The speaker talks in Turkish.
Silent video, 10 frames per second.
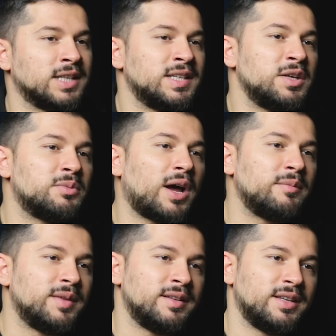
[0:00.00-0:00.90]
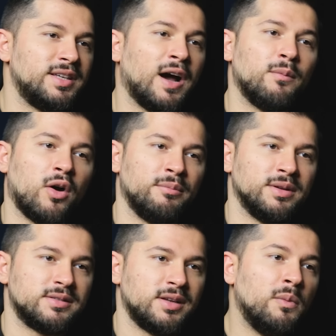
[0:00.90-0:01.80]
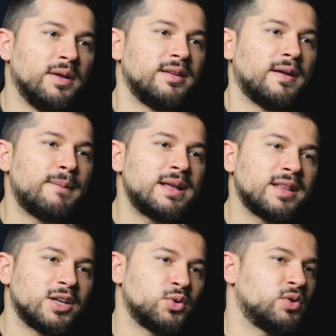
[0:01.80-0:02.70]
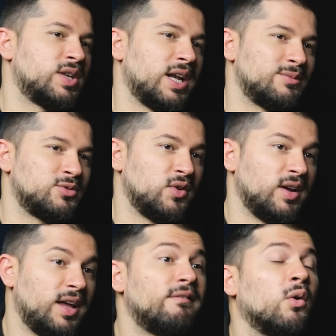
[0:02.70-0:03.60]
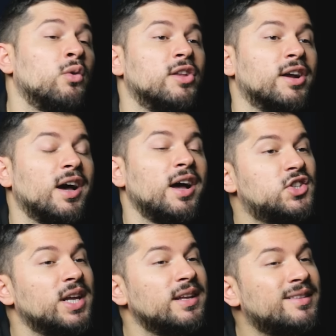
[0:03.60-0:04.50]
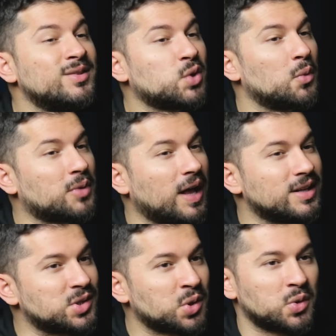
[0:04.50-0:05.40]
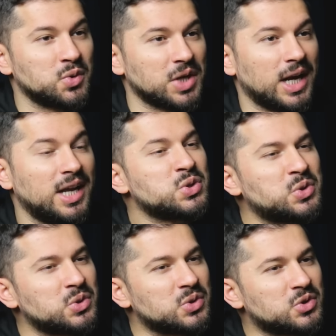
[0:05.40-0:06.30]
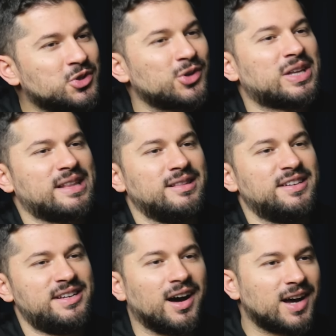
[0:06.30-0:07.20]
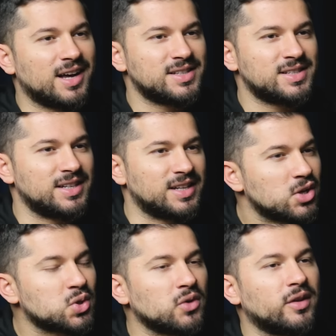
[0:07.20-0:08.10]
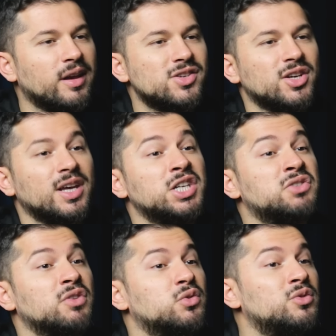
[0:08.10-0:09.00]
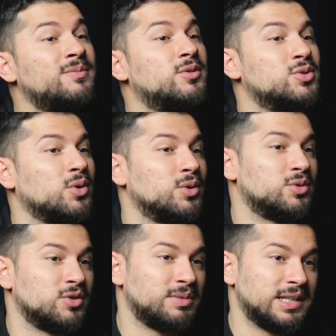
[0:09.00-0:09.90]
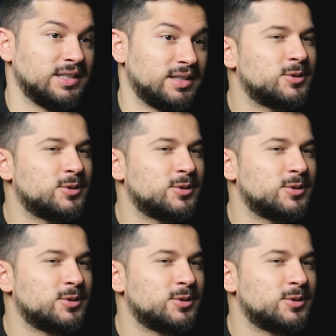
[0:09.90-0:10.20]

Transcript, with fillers: Hazreti İbrahim dedi ki ya Muhammed ümmetine benden çok selam söyle onlara cennetin toprağının çok güzel, suyunun çok tatlı, arazisinin son derece geniş ve dümdüz olduğunu bildir.